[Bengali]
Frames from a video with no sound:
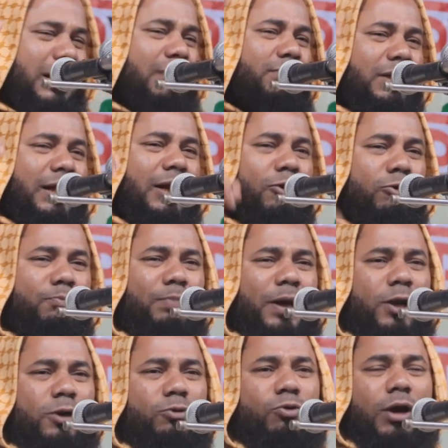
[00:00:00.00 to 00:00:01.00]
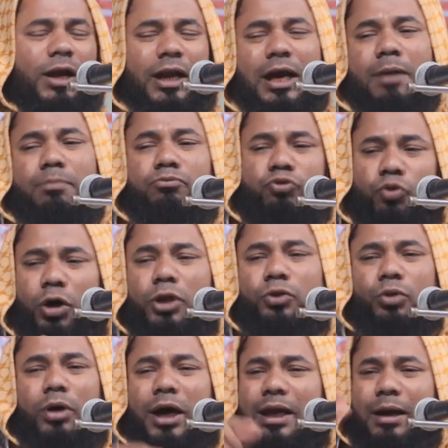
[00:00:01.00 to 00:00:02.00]
যে আমি লালন পালন করলাম ও
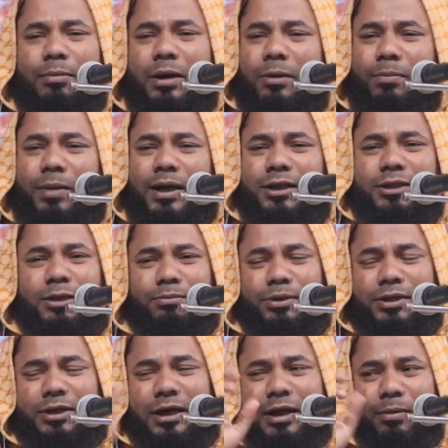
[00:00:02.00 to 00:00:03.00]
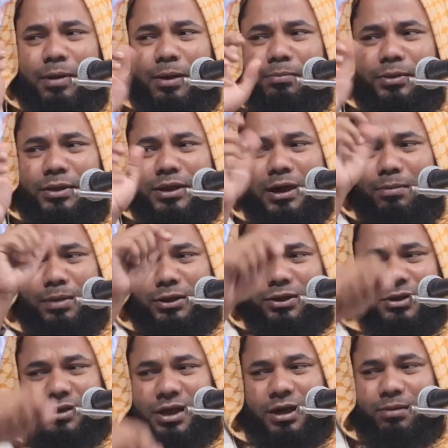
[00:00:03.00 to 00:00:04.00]
তো আর আমার বাড়িতে বিটা আমার বিটায়
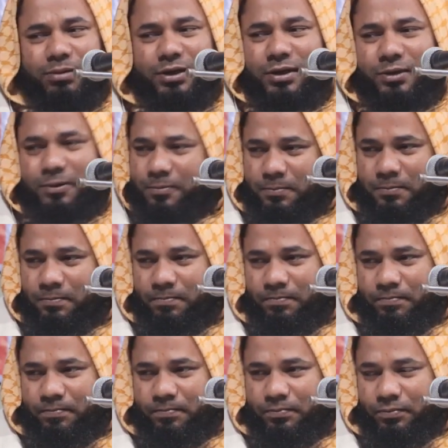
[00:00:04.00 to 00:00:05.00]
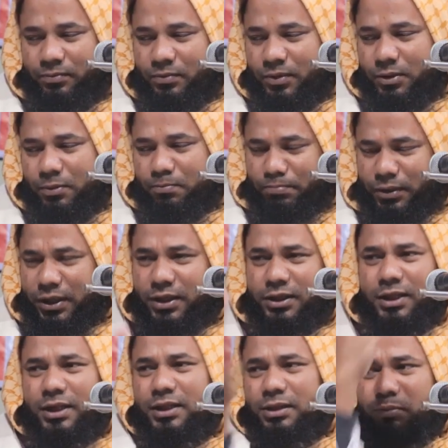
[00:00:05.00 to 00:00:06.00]
বাতি জ্বালাবে না বিয়ে
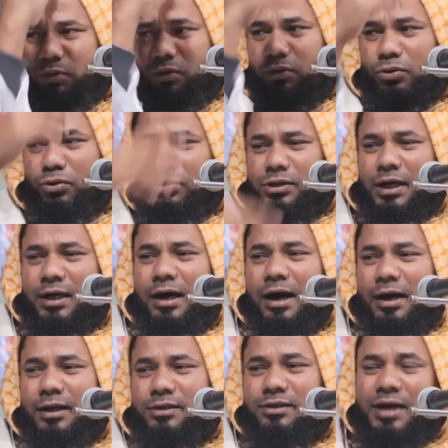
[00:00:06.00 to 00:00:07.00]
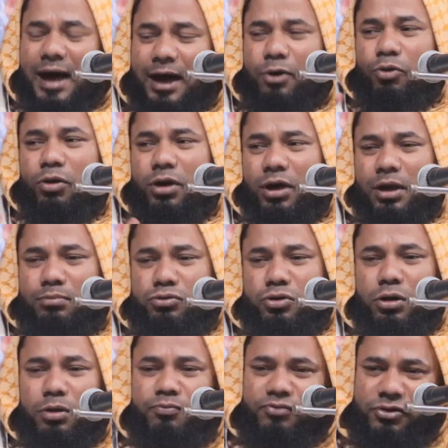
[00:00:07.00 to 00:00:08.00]
দিয়ে দিব অন্য জায়গায় যা করলাম
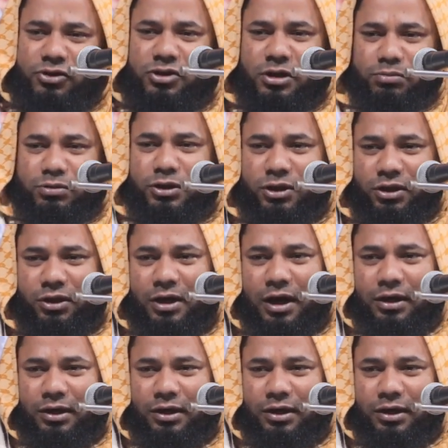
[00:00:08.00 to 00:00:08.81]
সব ইল্লা